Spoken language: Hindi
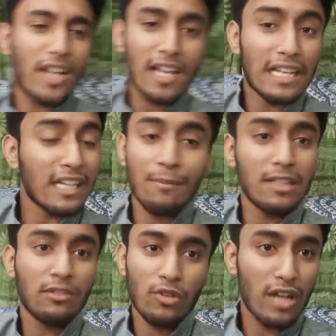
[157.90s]
तो रहे लेकिन अभी
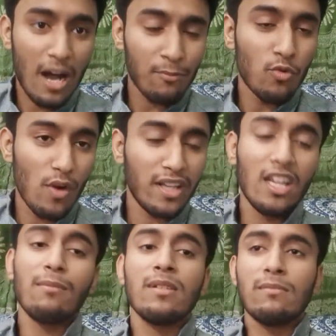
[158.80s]
तक कोई काम हुआ
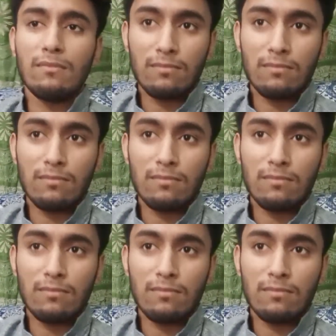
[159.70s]
नहीं अभी